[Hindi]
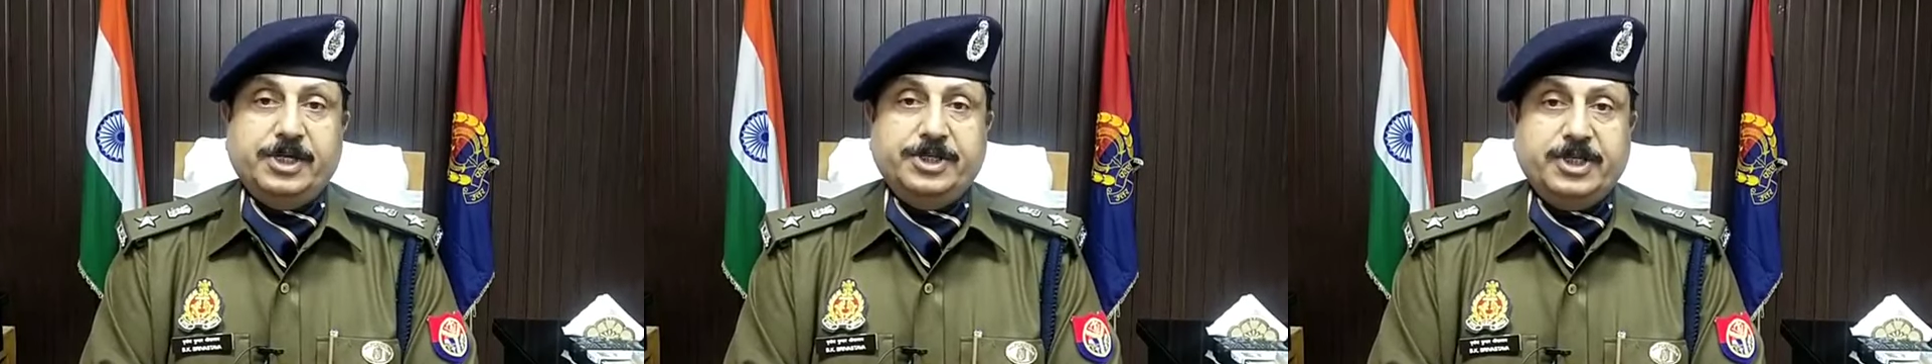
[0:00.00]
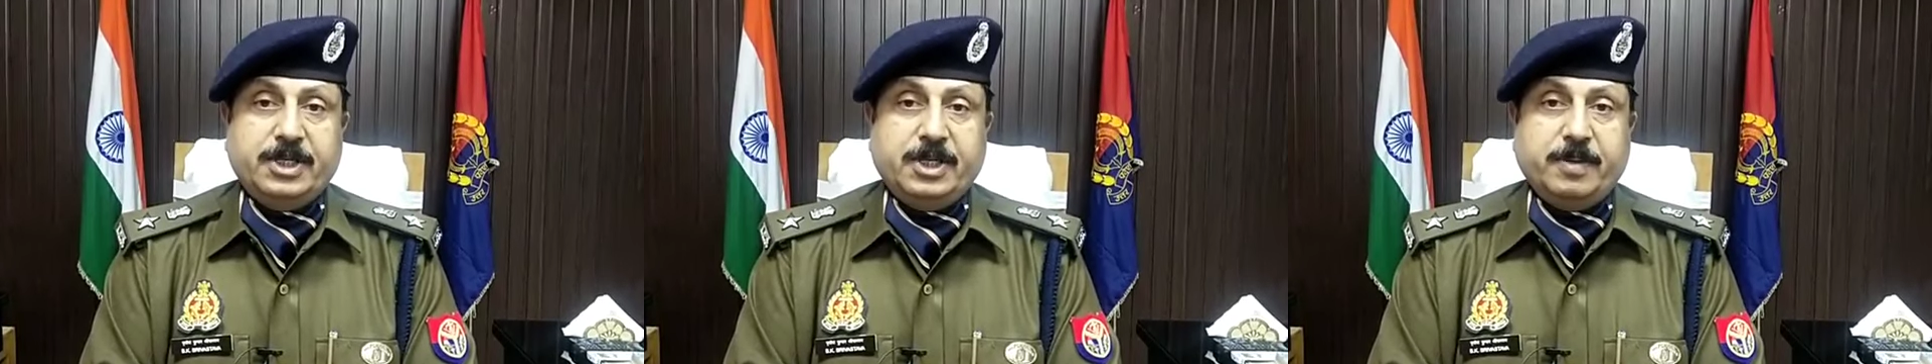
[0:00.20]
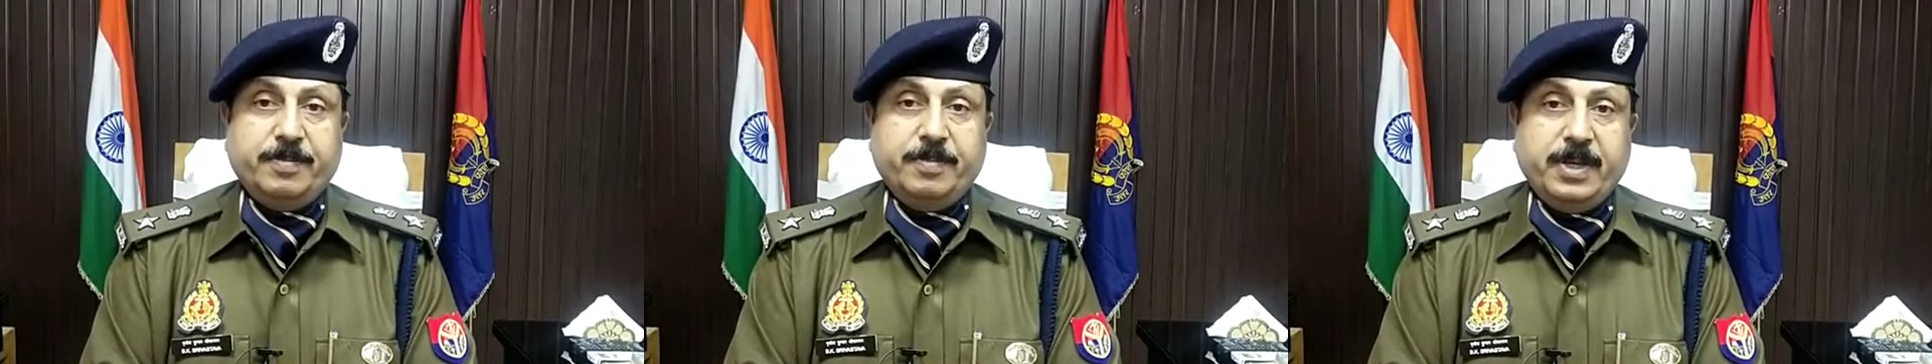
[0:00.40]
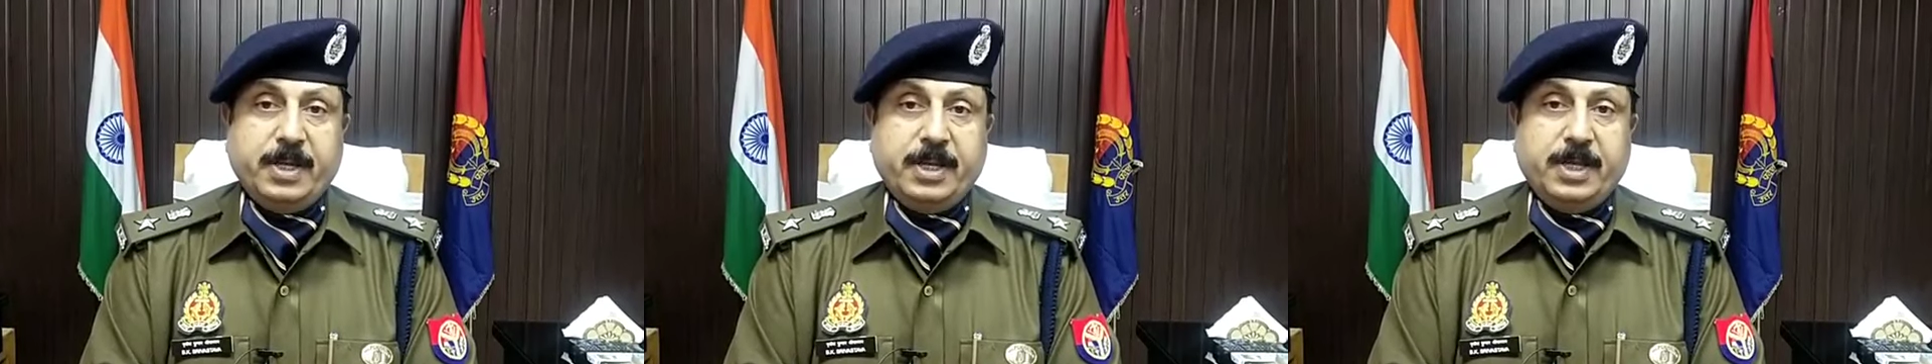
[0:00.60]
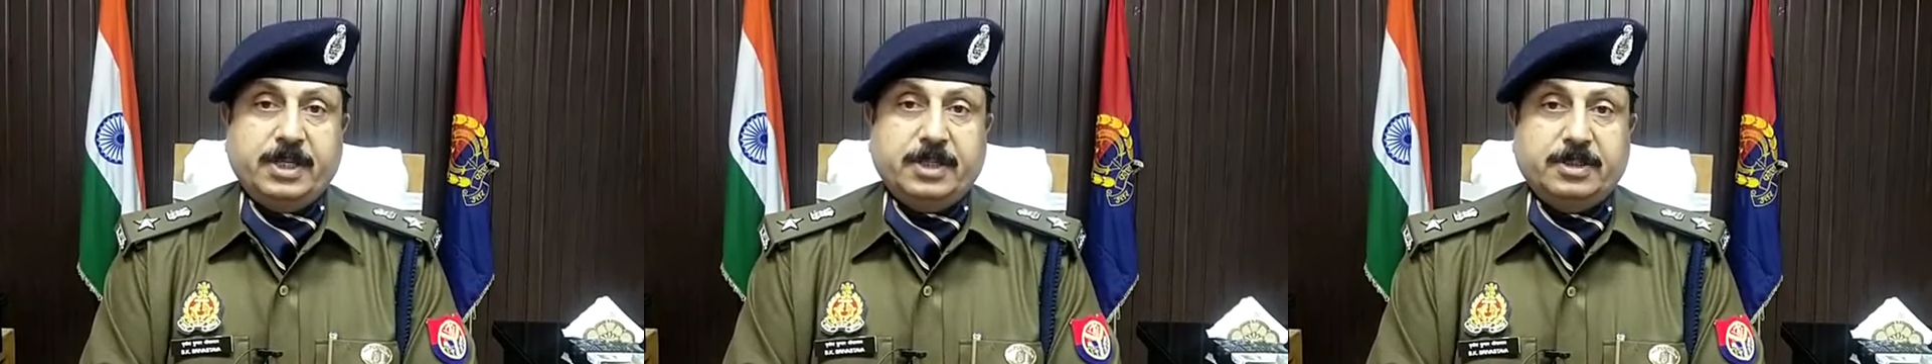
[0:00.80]
इसी क्रम
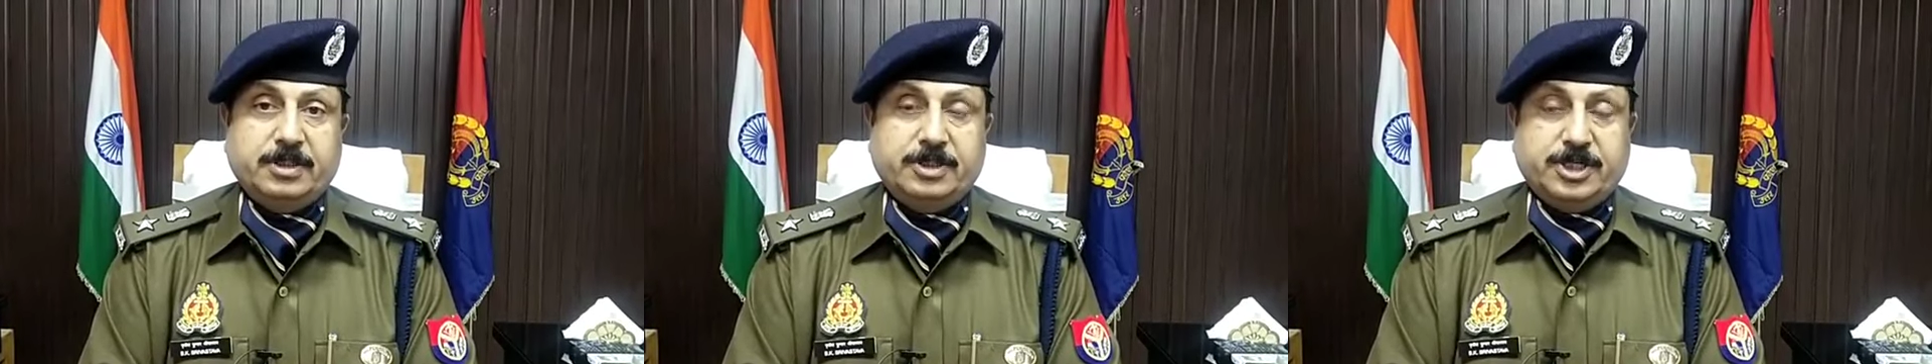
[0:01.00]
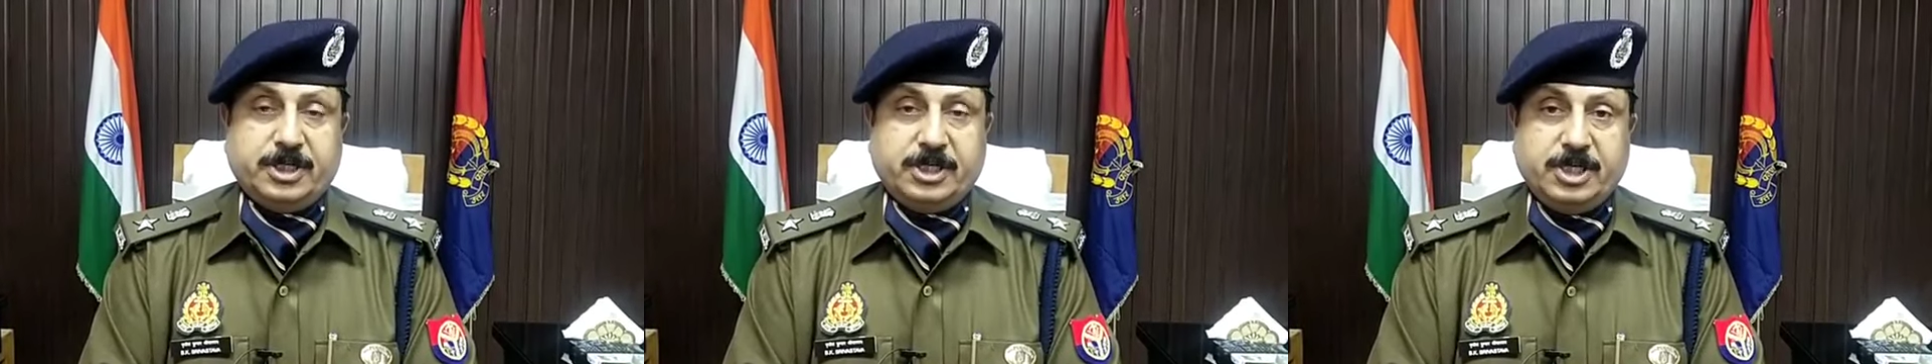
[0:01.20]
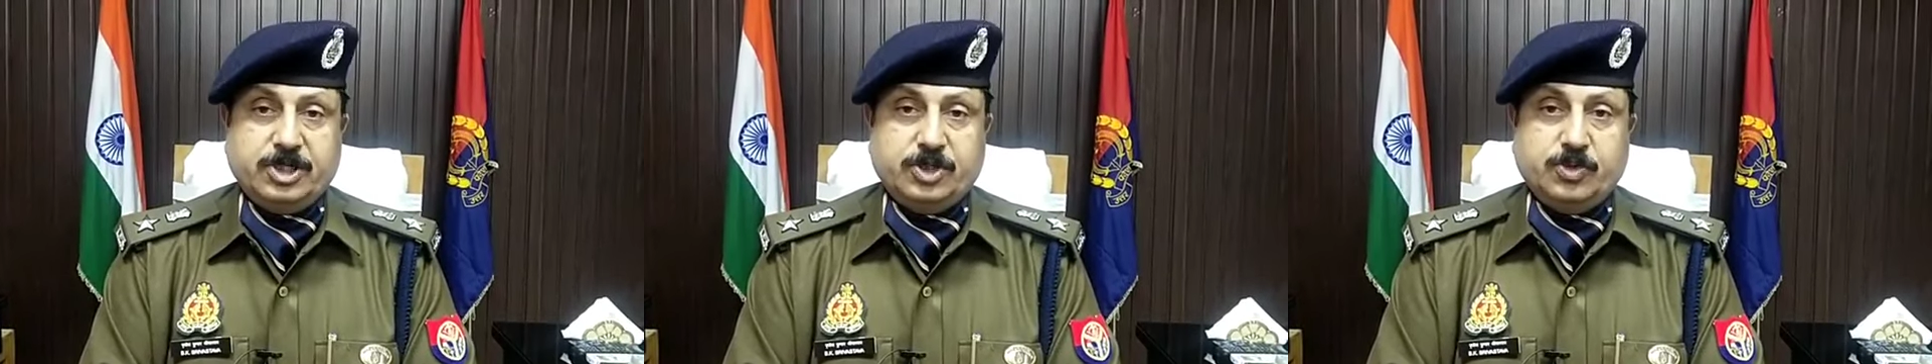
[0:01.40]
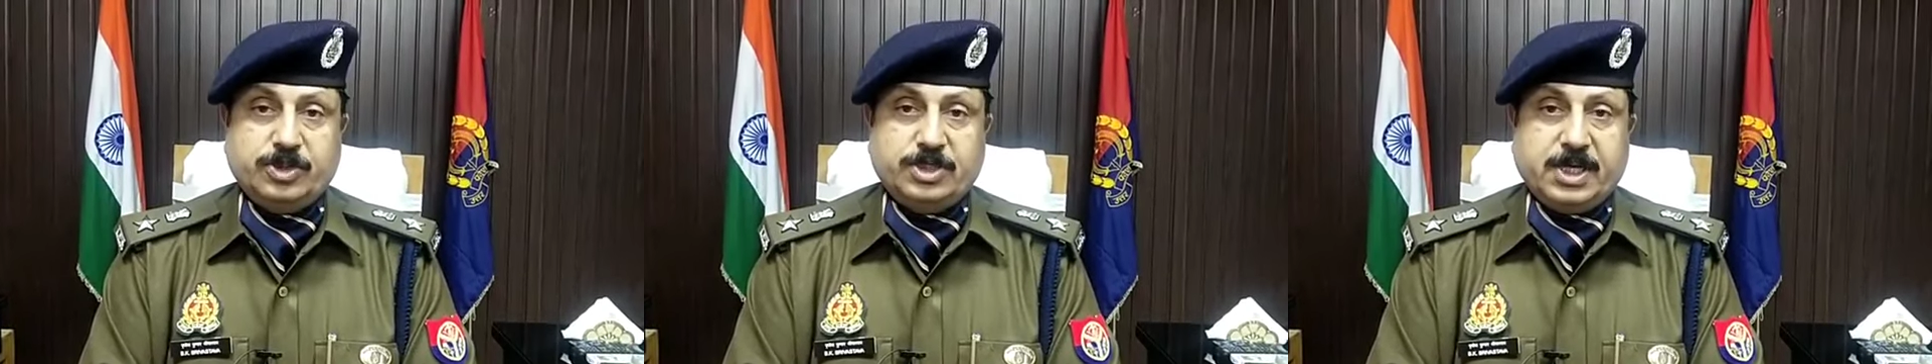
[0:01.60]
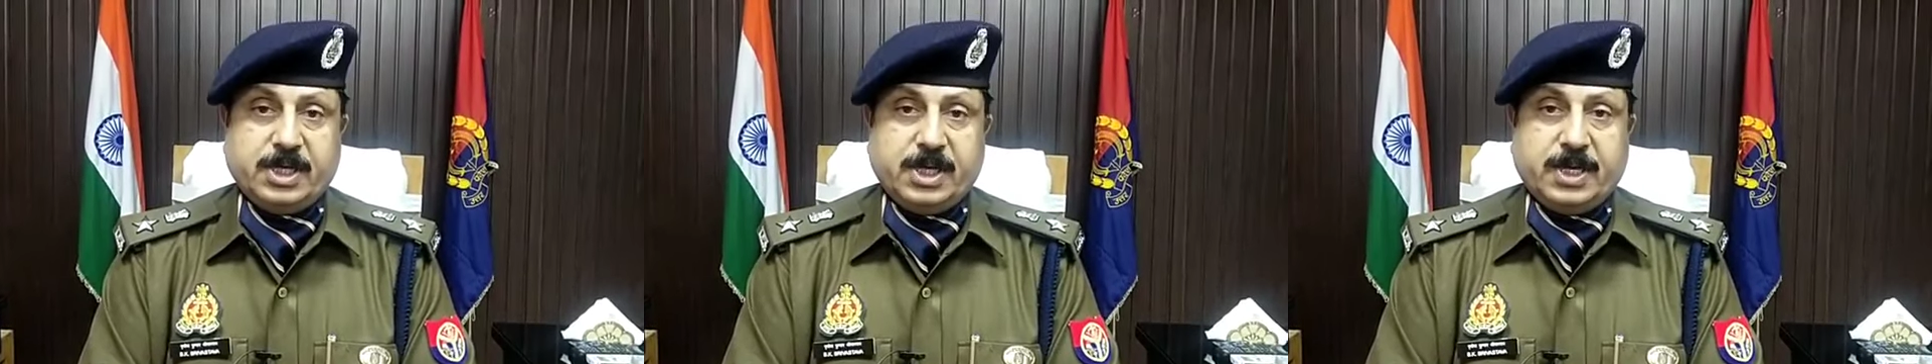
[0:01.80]
में एक सटीक
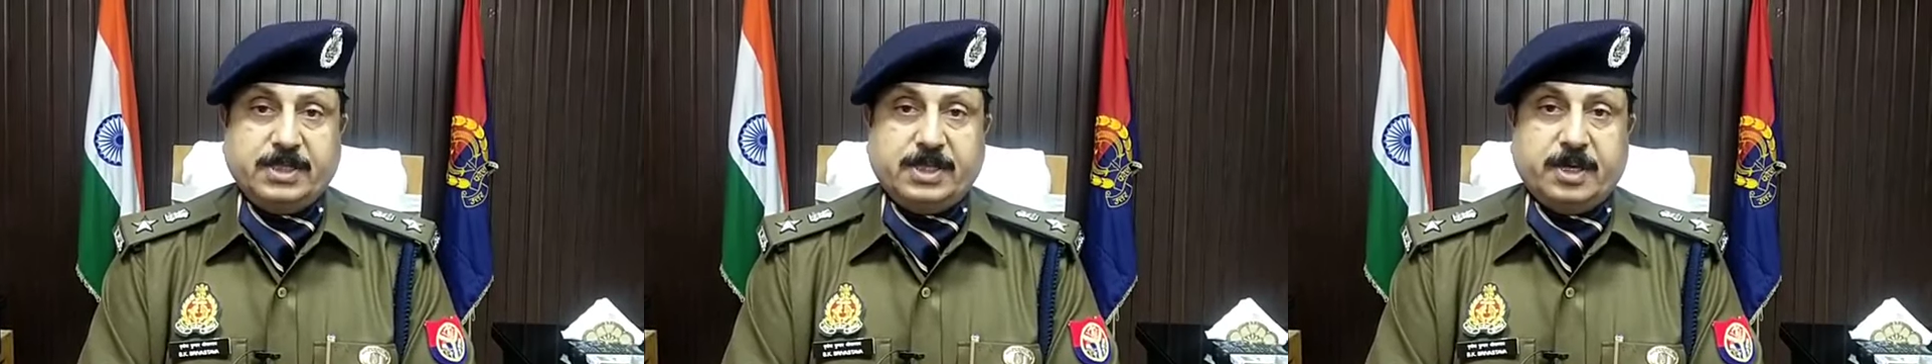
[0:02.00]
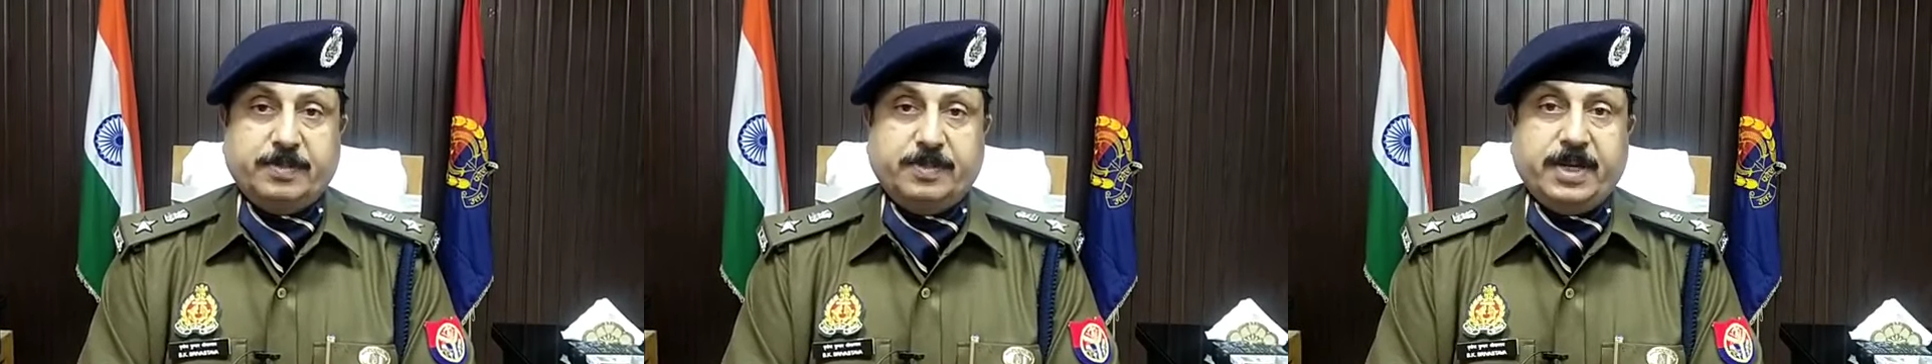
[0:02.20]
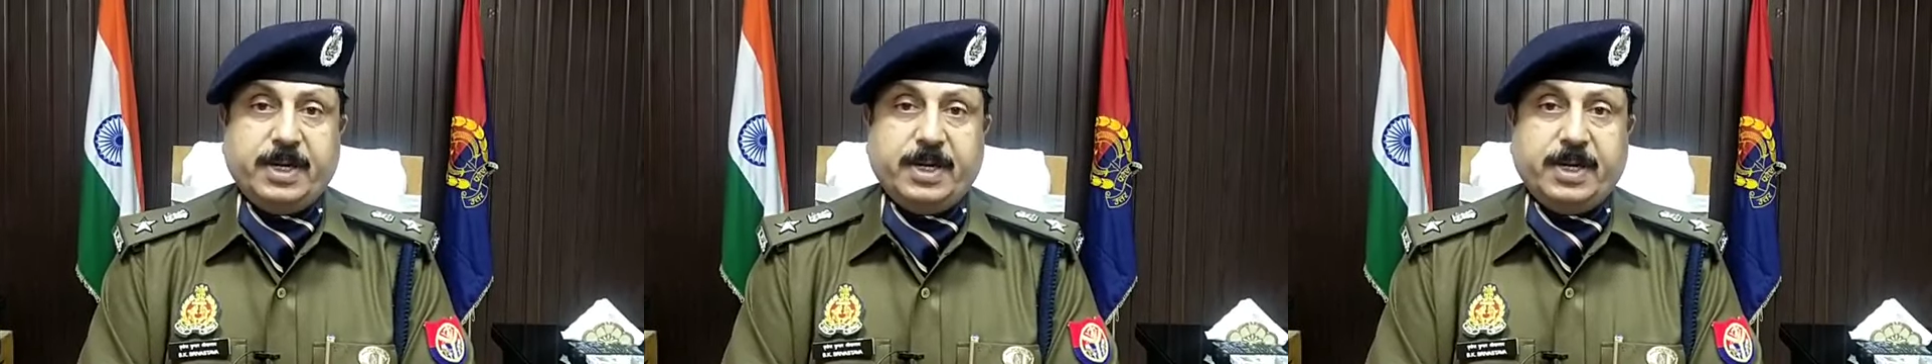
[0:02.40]
सूचना के आधार